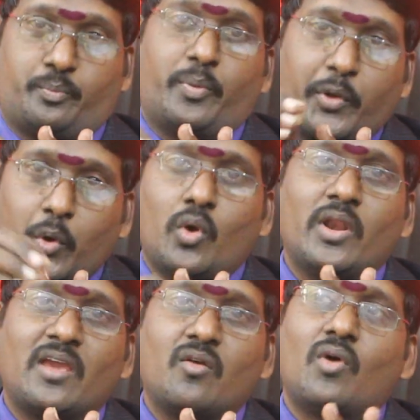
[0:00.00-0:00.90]

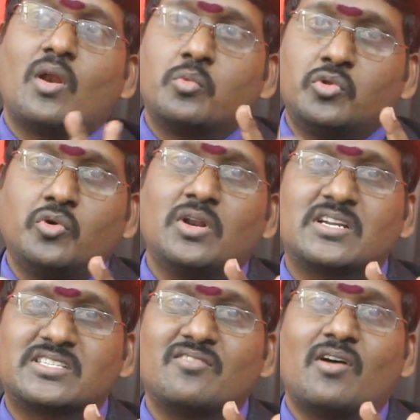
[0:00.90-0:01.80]
పెట్టుకొని వాళ్ళు ముందుకు
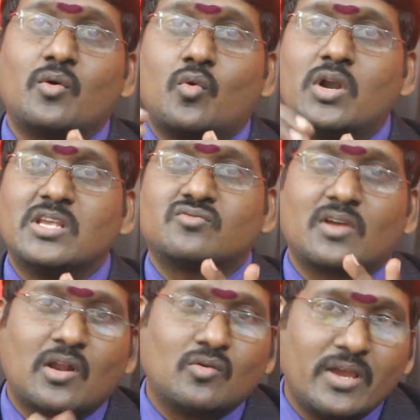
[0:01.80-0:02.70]
నడిస్తే వాళ్ళు
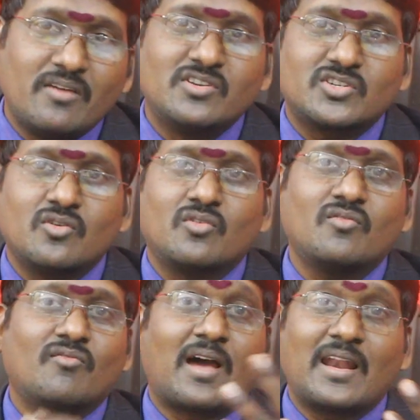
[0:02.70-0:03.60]
కోటీశ్వర్లు అయ్యే విషయం
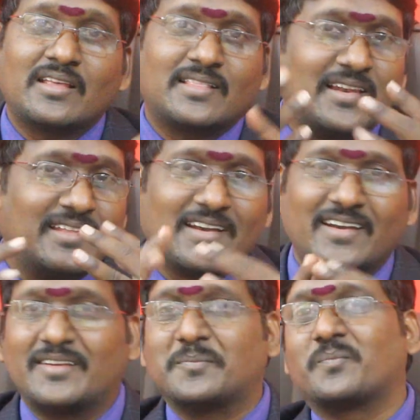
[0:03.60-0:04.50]
వాళ్ళకి
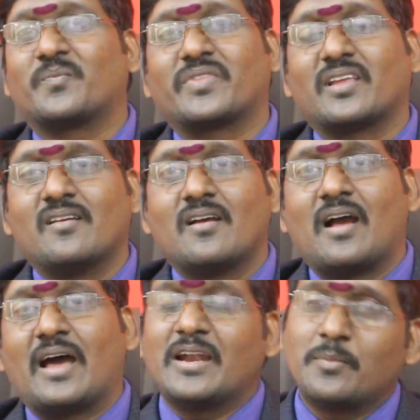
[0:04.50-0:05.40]
తెలియదండి
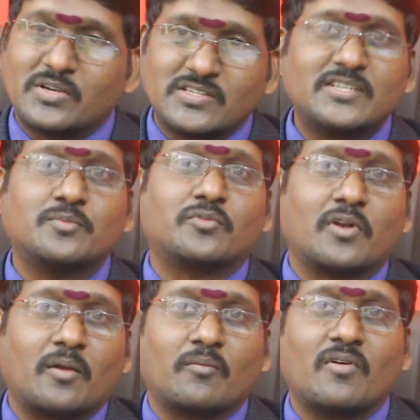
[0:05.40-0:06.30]
హండ్రెడ్ పర్సెంట్
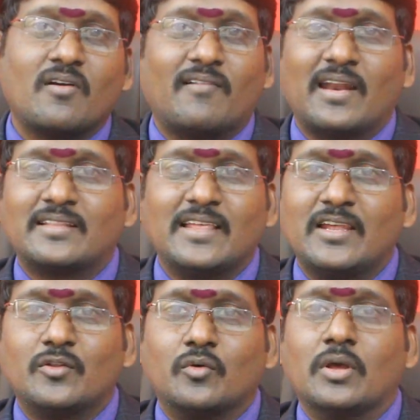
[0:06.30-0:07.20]
చెప్తున్నాను వాళ్ళకి
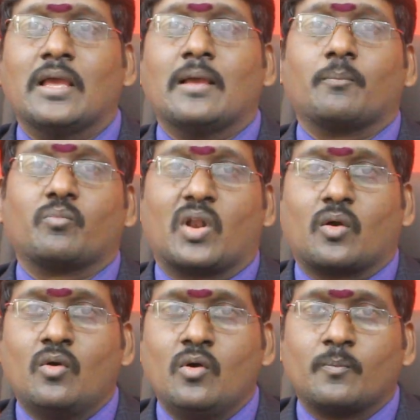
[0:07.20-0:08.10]
తెలియదు
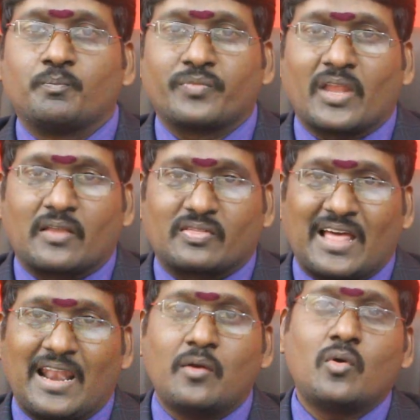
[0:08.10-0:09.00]
మనకు
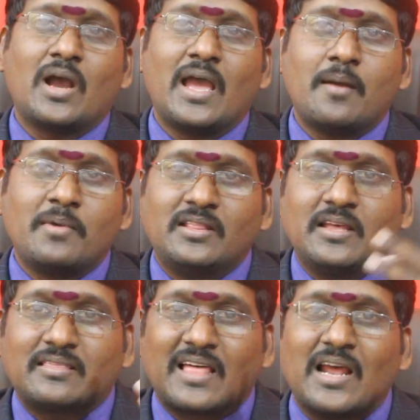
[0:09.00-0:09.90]
తలకు గాయమైతే
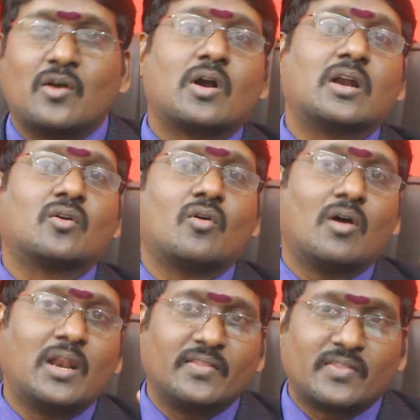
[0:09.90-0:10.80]
తలకు
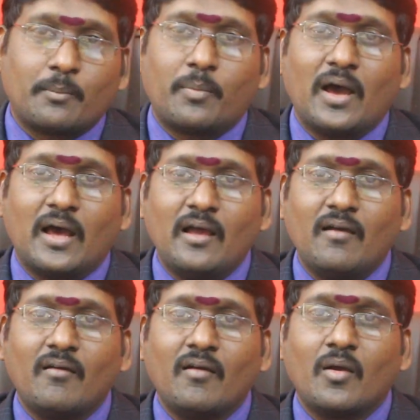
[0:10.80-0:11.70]
కట్టుకోవాలి తప్ప
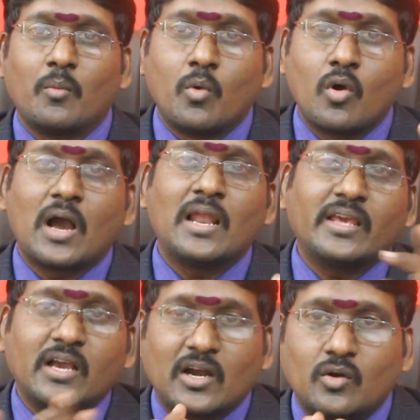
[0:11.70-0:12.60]

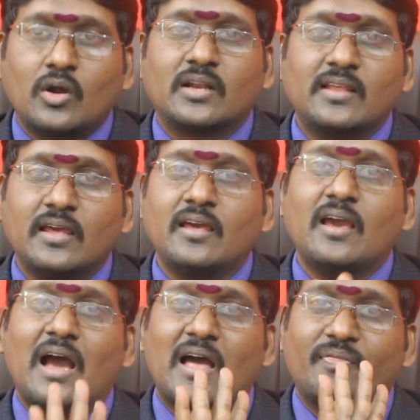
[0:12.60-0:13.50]
మోకాలికి కట్టు కడితే
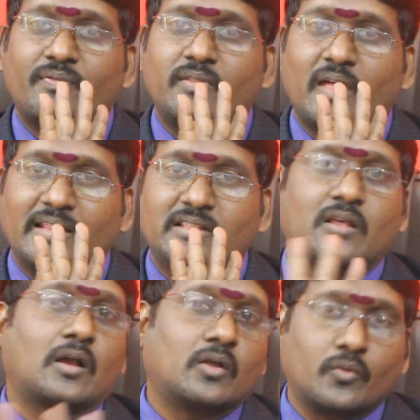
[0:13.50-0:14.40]
అది
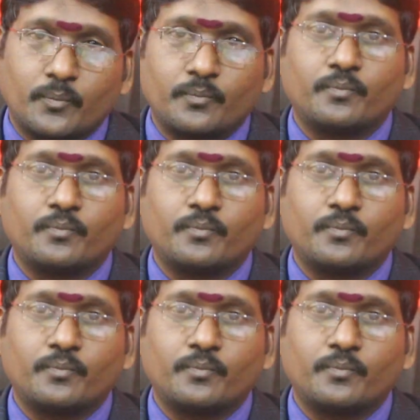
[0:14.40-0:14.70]
తగ్గదు